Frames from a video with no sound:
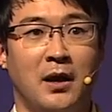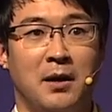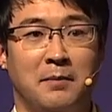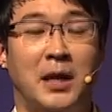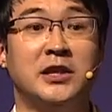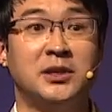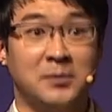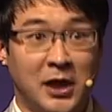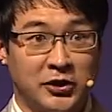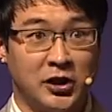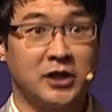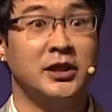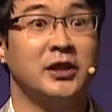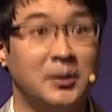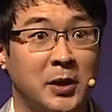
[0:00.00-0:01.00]
말씀을 하셔야
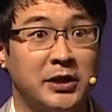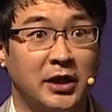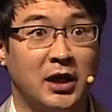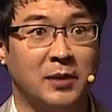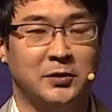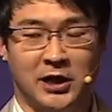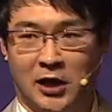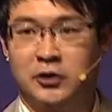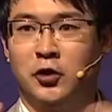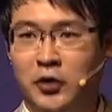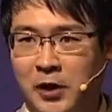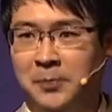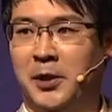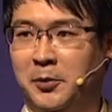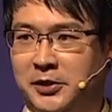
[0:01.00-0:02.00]
상대방이 따라합니다.
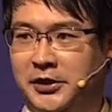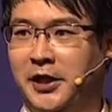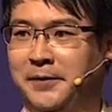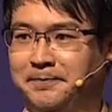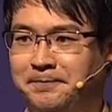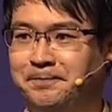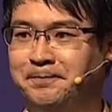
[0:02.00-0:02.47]
손을 풀어보세요.